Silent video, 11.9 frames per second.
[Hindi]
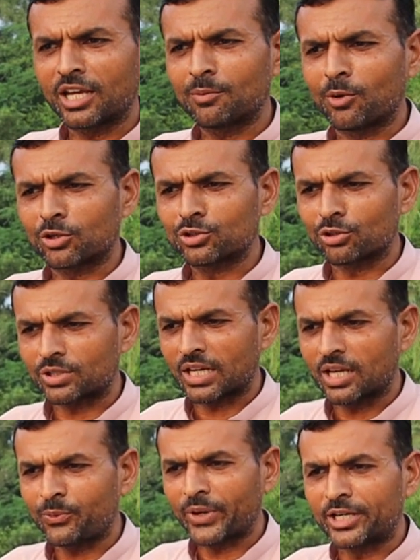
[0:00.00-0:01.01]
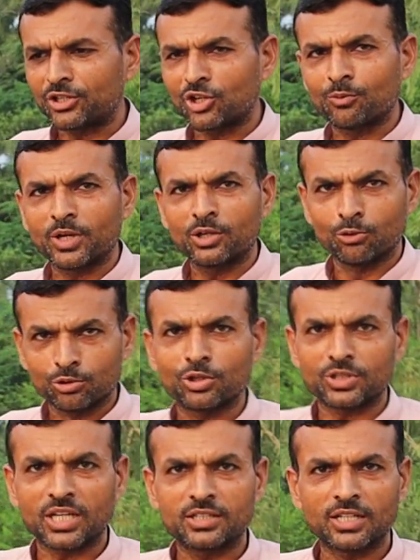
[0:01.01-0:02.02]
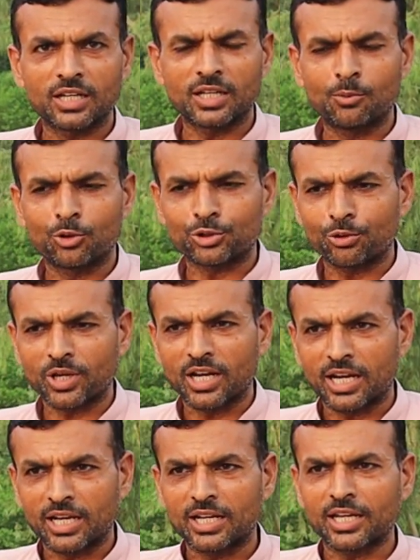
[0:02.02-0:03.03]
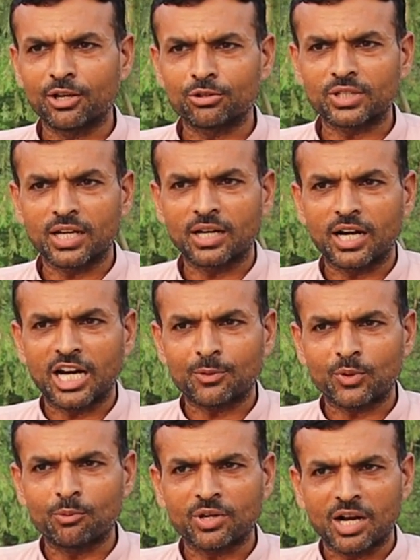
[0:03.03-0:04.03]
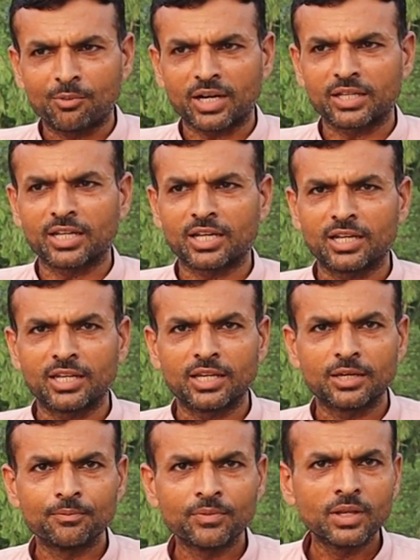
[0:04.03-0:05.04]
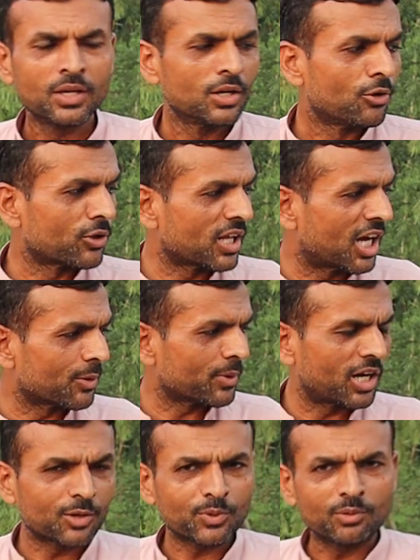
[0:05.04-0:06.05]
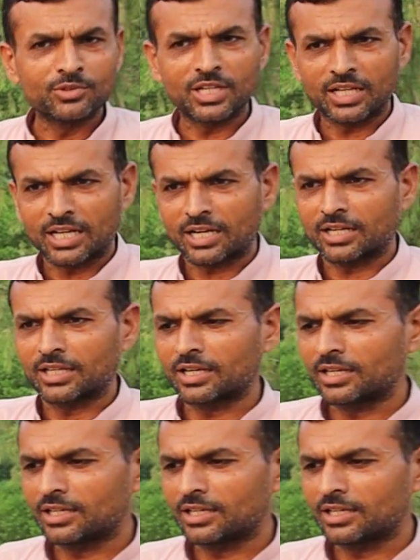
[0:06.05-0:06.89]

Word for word: गेयर बॉक्स होता है फैक्ट्रियों में यूज़ होते हैं ज़्यादा मोटरों के आगे लगे होते हैं आरपीएम कम करने के लिए और आर पी ज़्यादा करने के